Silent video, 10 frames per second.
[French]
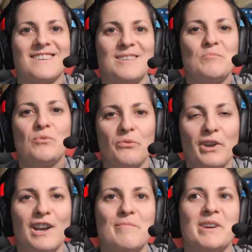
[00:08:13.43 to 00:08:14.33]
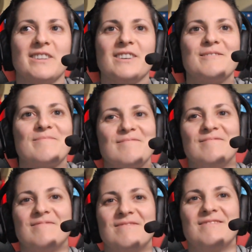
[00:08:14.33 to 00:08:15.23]
pour faire de la merde.
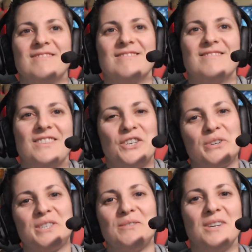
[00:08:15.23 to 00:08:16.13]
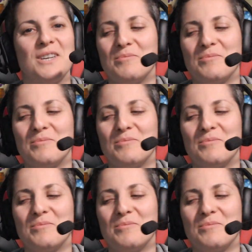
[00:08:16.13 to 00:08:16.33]
je suis assez fier de moi.